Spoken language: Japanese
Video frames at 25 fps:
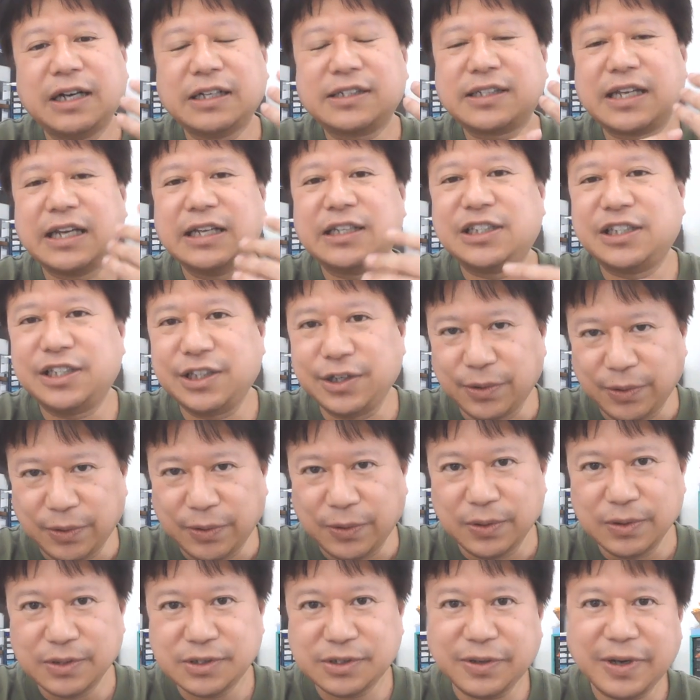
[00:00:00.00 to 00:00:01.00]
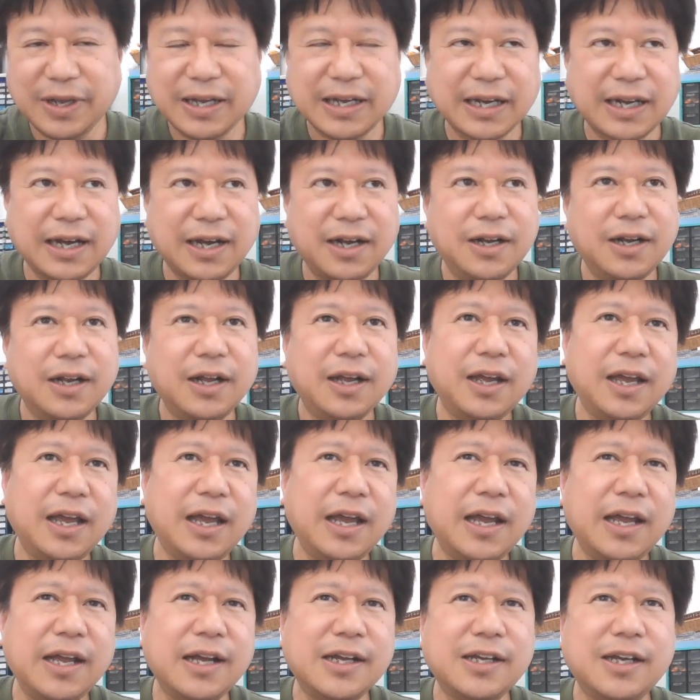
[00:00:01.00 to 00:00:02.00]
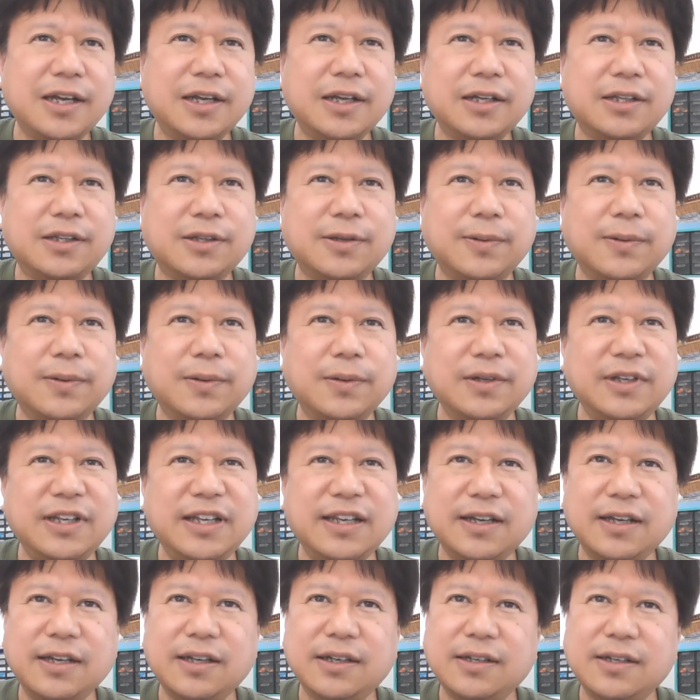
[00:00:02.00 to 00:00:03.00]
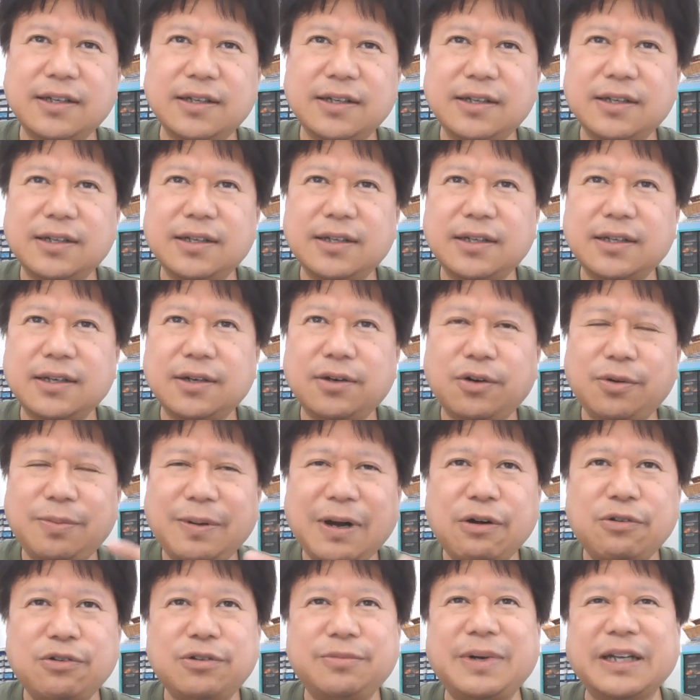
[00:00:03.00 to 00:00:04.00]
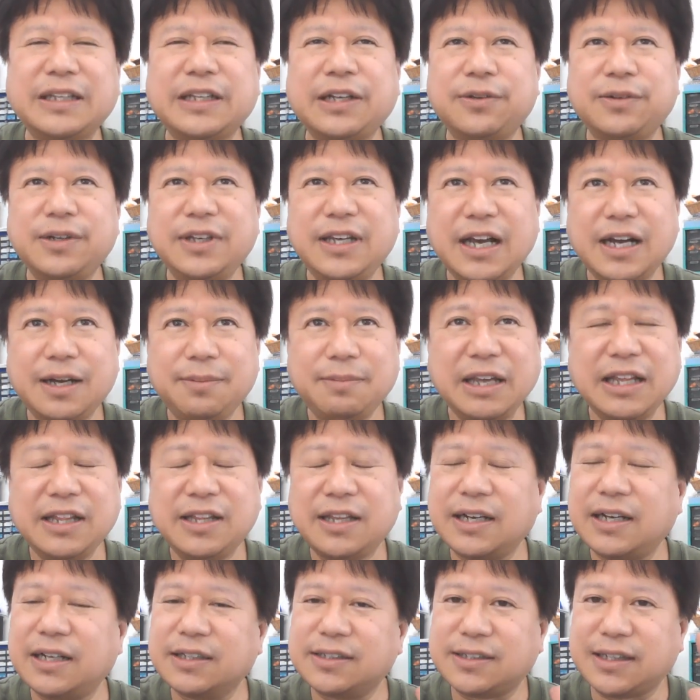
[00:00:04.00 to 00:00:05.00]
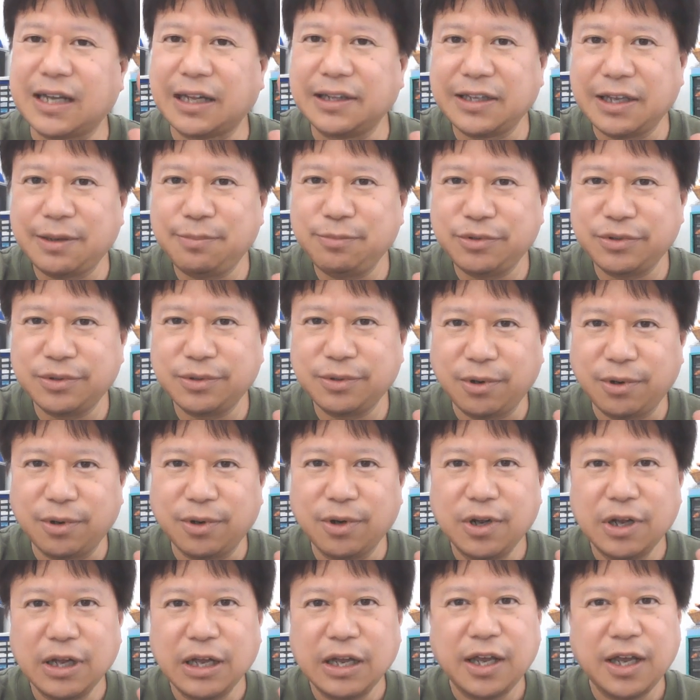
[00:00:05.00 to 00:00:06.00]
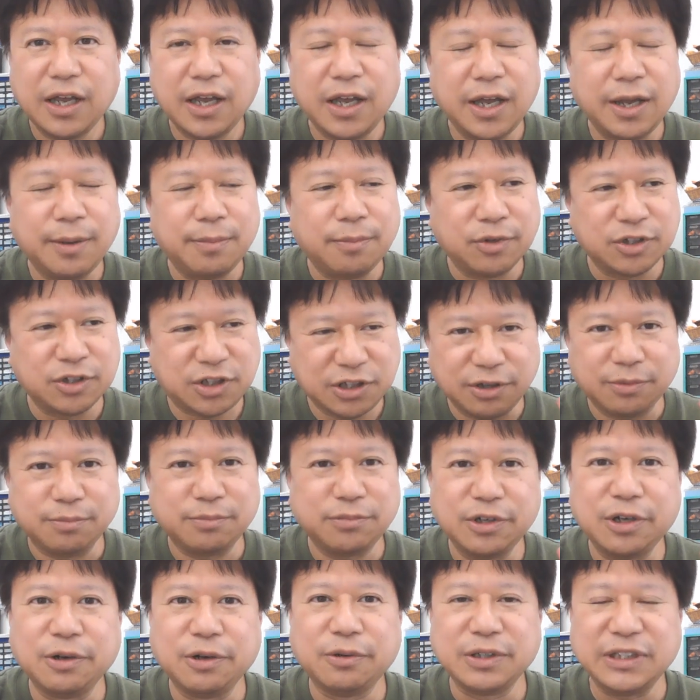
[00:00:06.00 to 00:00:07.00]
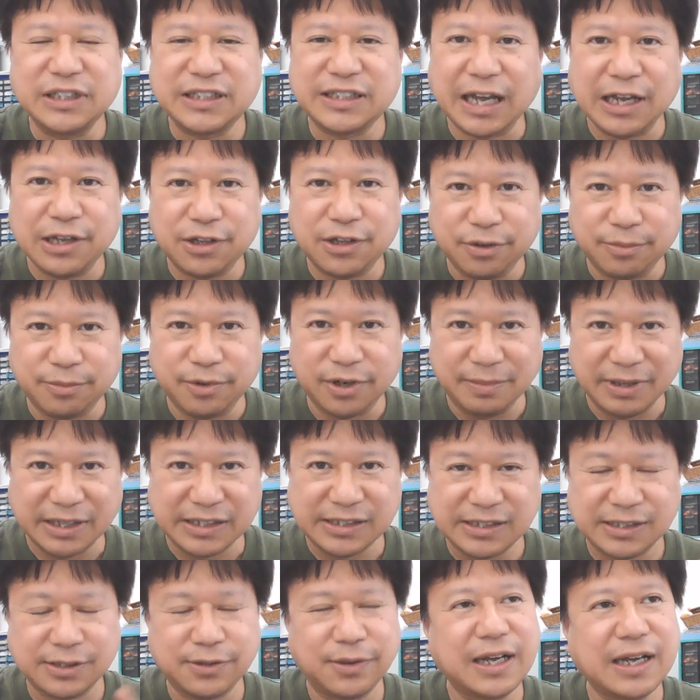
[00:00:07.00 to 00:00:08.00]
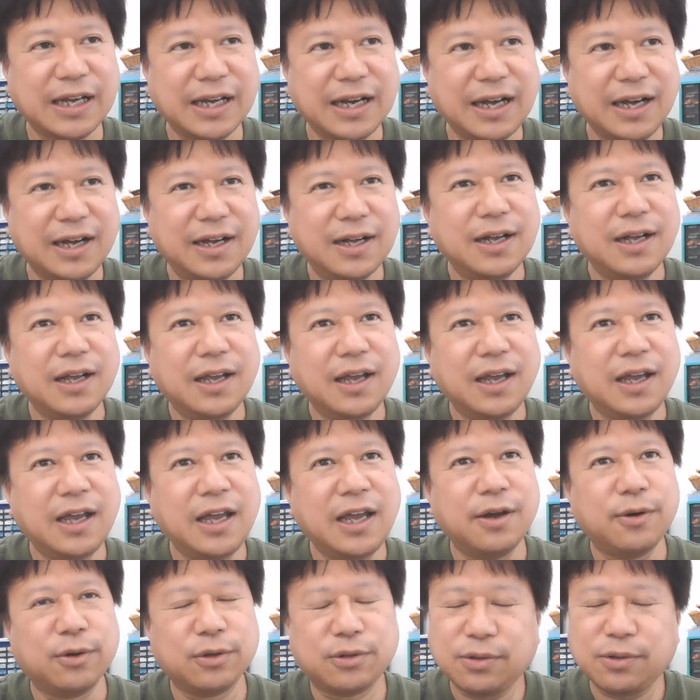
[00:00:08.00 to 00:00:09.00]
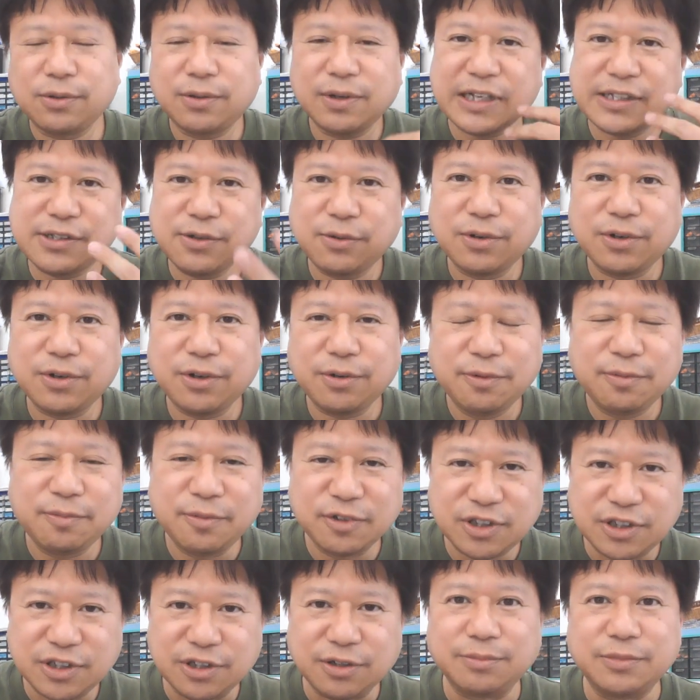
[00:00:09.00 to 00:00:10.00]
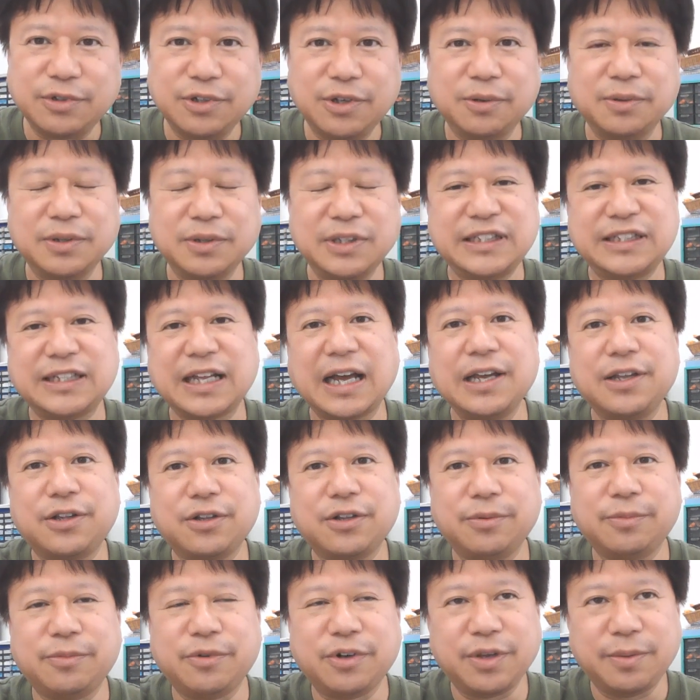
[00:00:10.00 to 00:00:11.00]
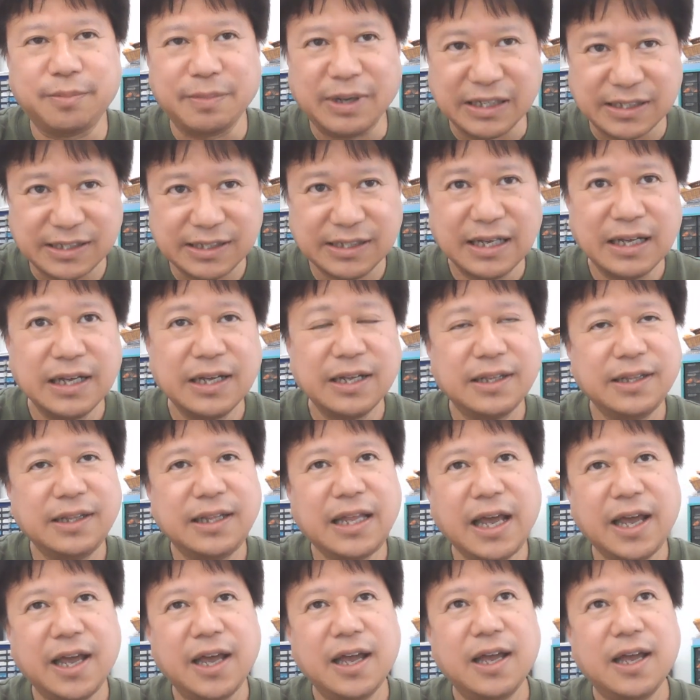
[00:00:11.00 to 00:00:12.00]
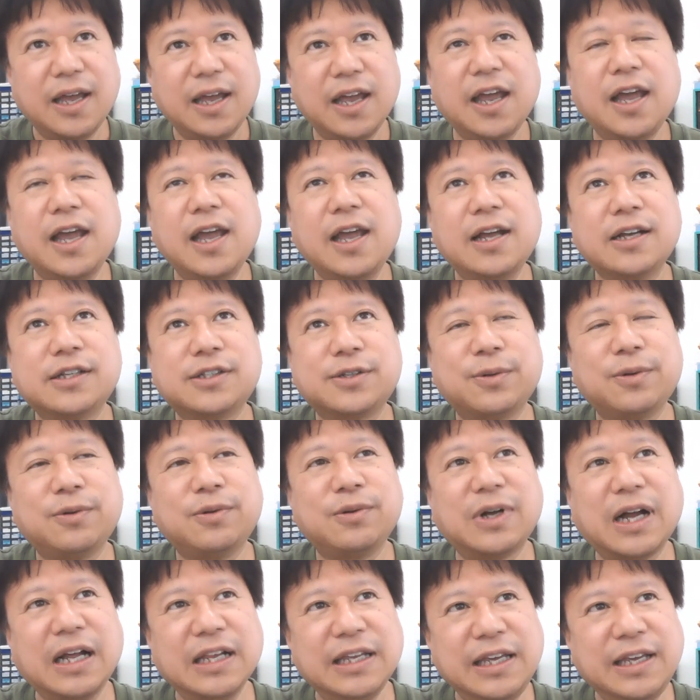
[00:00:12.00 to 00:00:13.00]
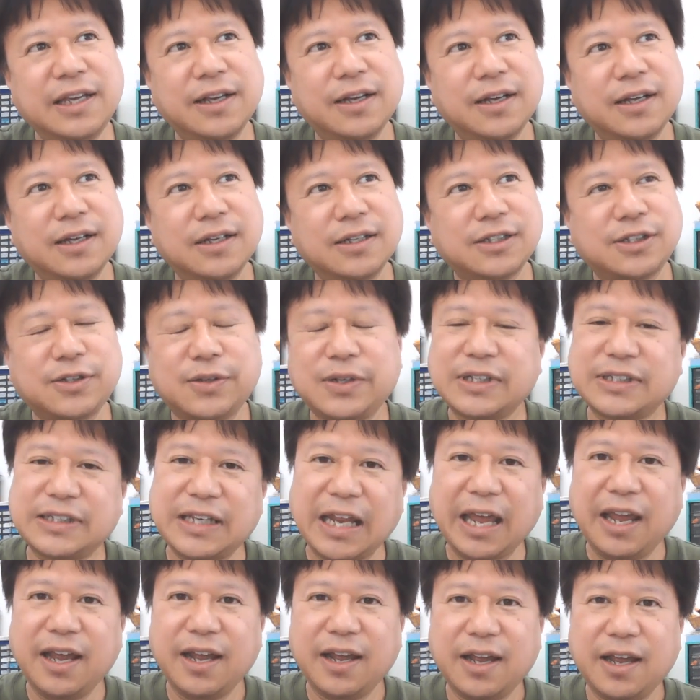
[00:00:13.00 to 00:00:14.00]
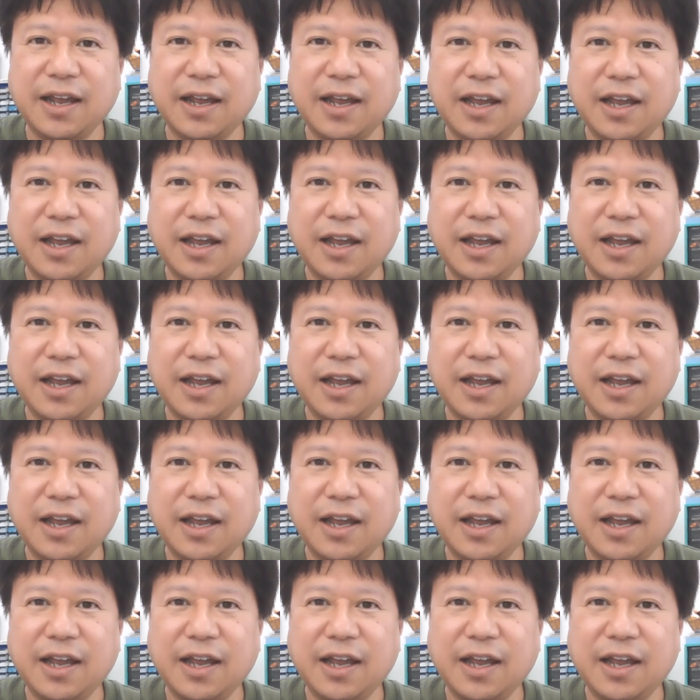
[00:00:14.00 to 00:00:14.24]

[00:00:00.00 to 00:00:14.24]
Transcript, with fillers: 裏付け仕様、それから、えー、っと、オーバーホールまでのイヤーメンテナンス3年分を、えー、もちろん無料にしたいと思います。それから、えー、お届け送料ももちろん無料にしたいと思います。で、えー、その他に、そうですね、